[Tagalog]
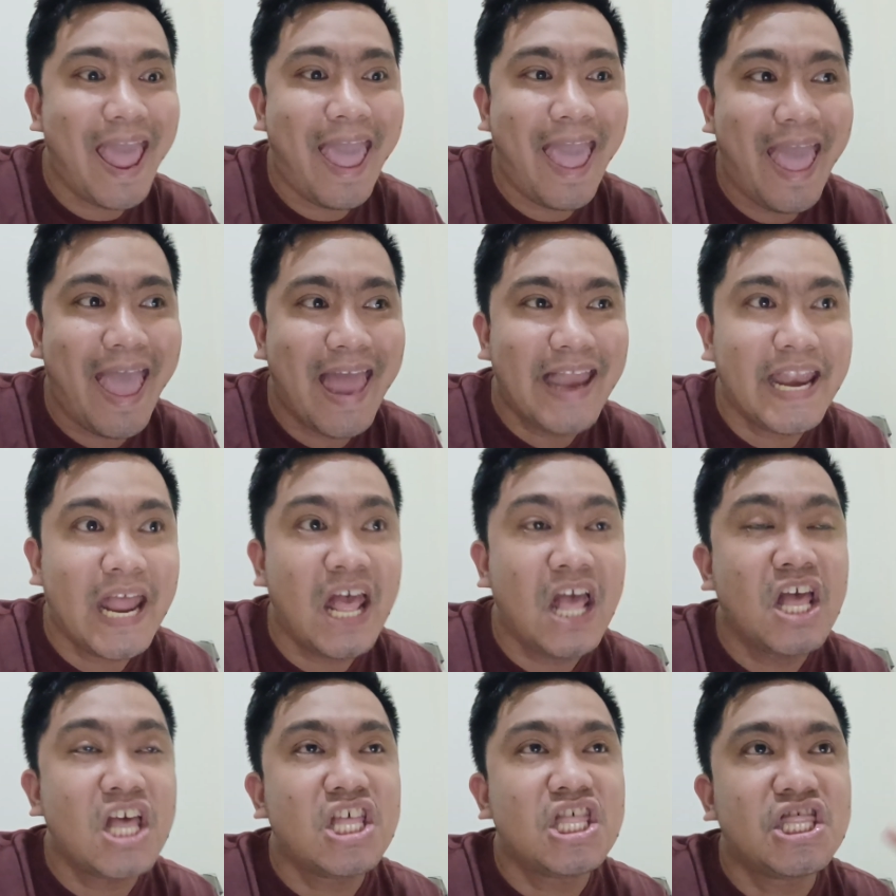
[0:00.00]
and
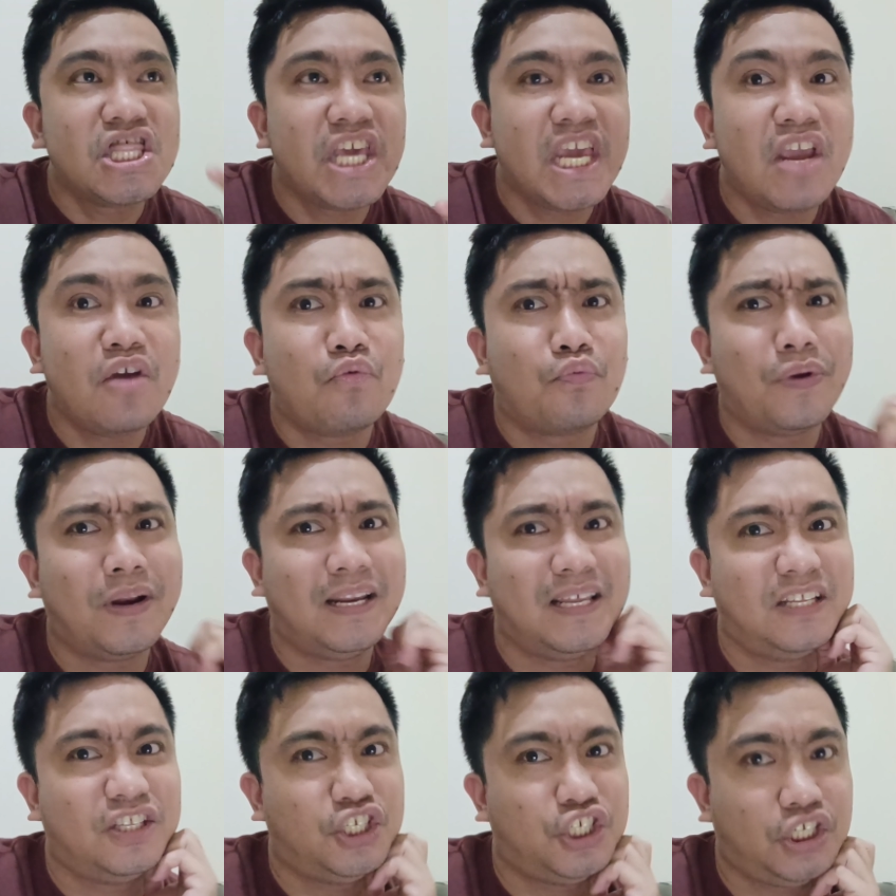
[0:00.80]
the
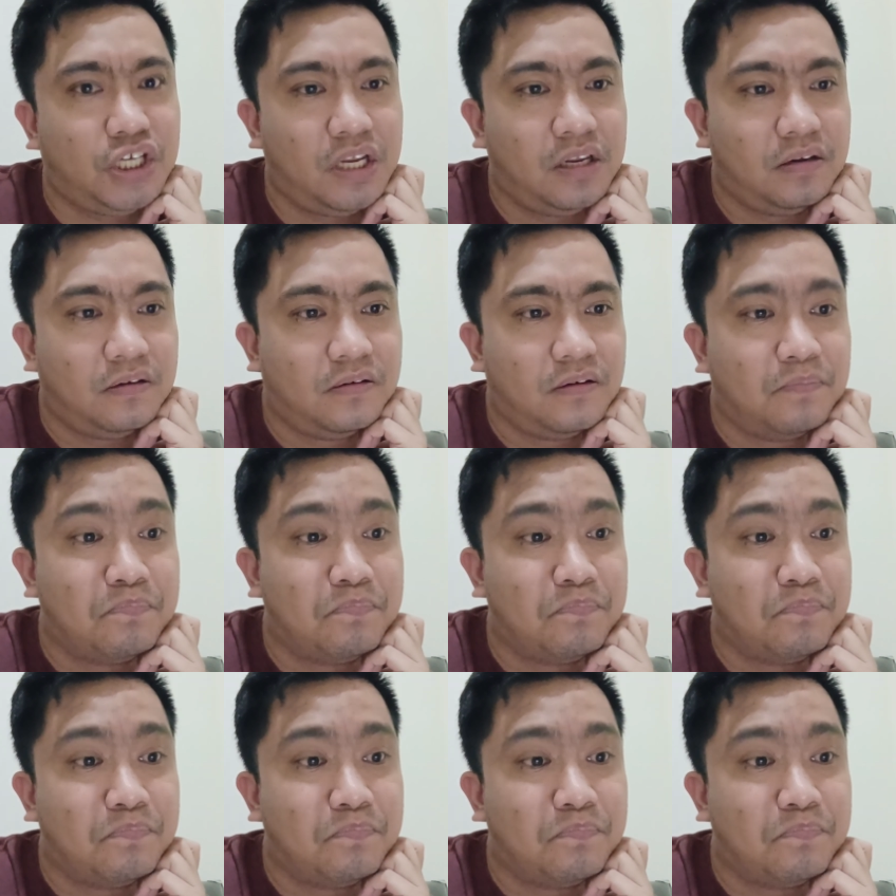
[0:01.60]
religion.